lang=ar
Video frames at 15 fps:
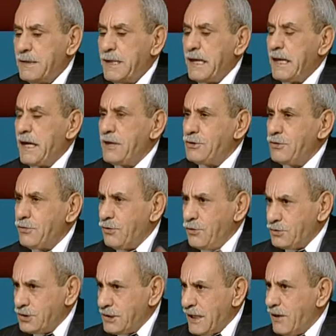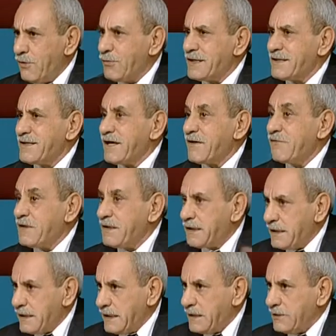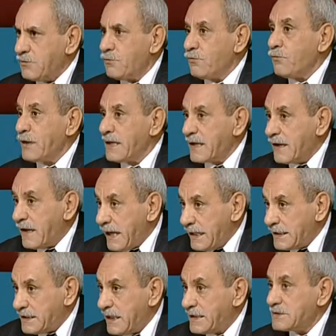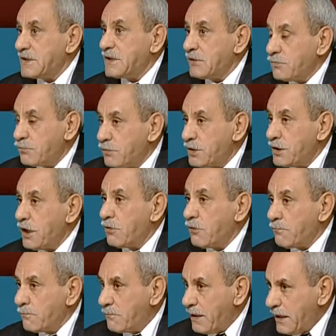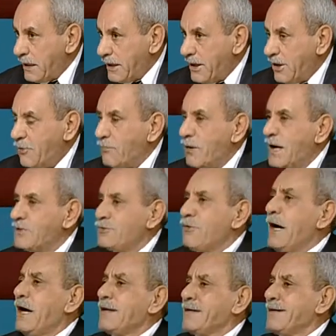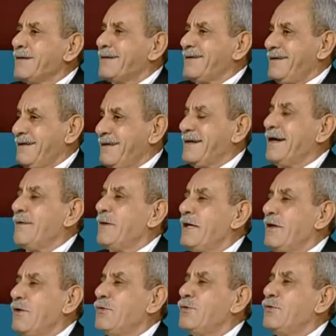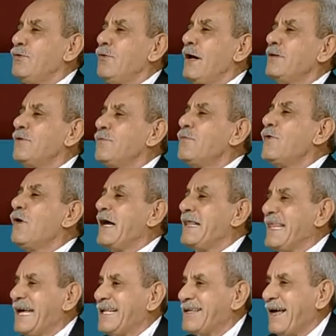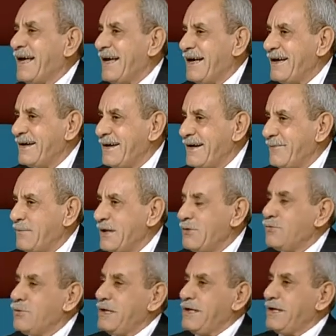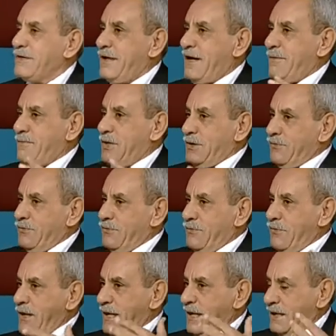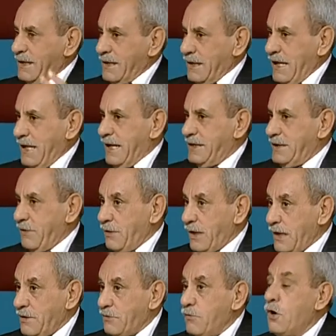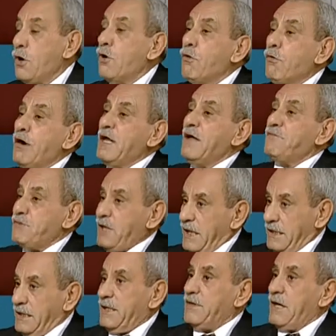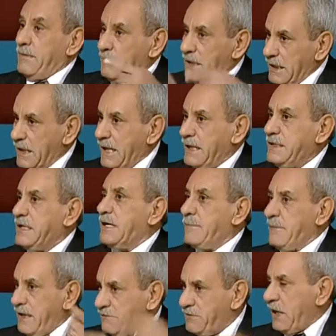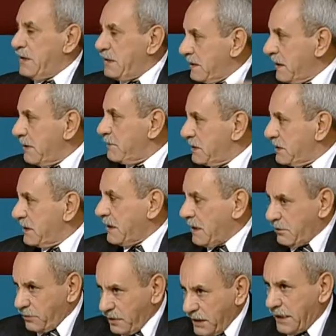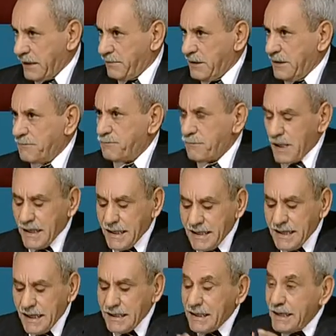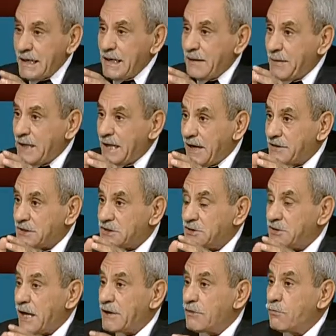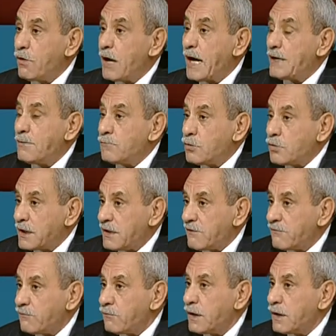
من الايديولوجيا والتكفيريين والقاعده سيكون لهم وتحقق كما يقولوا النبوءه ذاتها لما يقول النظام انه القاعده وغيره هو يفتح النظام للقاعده كما يفتح النظام للتدخل الغربي. اذا احنا بين هذا السيناريو المخيف